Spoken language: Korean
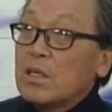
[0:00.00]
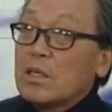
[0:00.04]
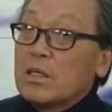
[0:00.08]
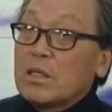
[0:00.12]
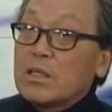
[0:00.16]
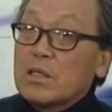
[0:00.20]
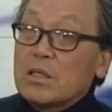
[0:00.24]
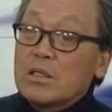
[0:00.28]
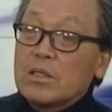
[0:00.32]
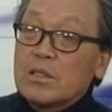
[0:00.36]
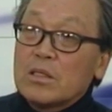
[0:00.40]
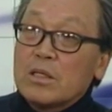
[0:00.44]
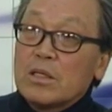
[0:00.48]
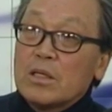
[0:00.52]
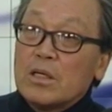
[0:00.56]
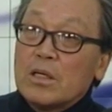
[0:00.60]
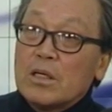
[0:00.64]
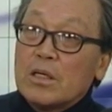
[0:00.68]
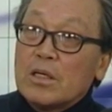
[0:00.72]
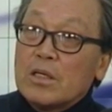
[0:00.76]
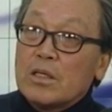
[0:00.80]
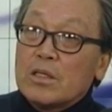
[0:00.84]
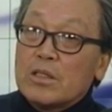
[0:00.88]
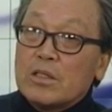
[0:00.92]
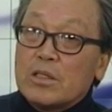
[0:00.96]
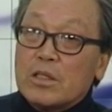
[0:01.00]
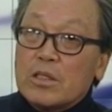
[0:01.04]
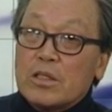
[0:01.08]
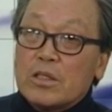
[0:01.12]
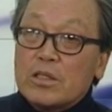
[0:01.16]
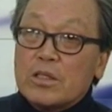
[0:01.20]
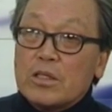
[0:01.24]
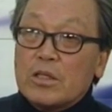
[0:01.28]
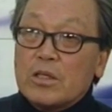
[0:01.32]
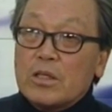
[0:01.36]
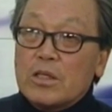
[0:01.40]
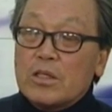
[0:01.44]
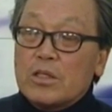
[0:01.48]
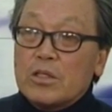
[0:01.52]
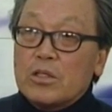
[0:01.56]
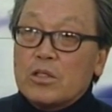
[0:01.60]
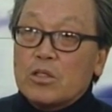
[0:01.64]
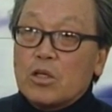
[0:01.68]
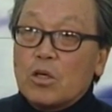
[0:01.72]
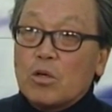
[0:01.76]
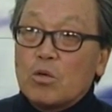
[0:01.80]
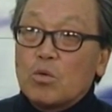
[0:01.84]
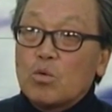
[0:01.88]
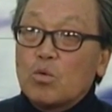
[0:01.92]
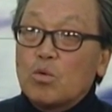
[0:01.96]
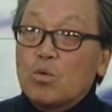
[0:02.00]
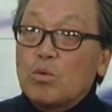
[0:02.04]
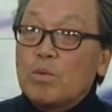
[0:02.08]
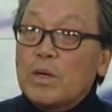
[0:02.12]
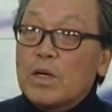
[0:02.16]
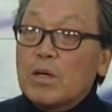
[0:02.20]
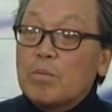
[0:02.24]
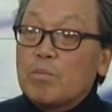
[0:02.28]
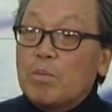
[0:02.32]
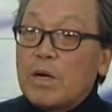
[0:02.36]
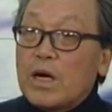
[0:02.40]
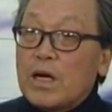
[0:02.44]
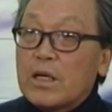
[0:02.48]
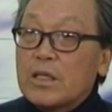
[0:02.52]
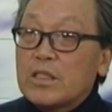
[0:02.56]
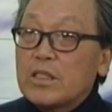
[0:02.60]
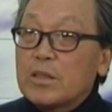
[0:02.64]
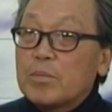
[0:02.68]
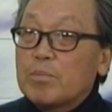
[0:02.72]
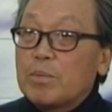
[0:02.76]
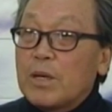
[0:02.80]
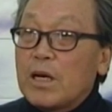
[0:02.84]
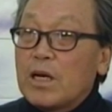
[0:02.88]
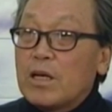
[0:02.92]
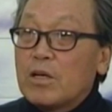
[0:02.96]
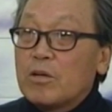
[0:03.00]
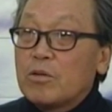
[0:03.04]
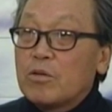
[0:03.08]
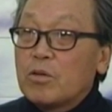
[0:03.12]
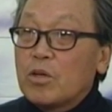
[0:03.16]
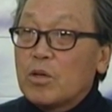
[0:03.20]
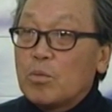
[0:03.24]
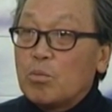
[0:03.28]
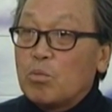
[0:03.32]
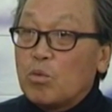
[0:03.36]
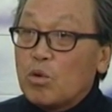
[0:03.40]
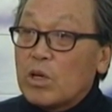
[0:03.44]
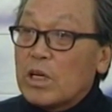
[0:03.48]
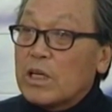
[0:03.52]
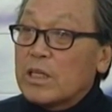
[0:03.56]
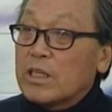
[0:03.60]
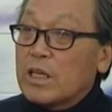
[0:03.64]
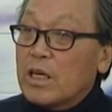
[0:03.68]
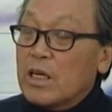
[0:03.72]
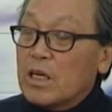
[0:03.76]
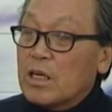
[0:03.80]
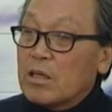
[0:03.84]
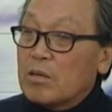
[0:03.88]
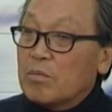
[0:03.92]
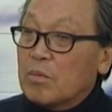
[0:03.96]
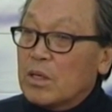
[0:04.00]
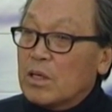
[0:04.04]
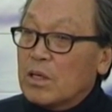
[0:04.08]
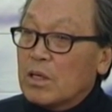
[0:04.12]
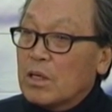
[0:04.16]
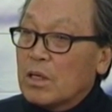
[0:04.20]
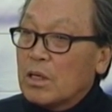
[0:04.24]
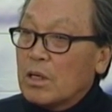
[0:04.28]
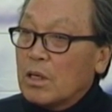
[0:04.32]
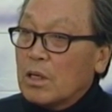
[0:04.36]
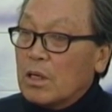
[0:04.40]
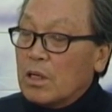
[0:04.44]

그래서 제 기억에는 1988년도에 문화대혁명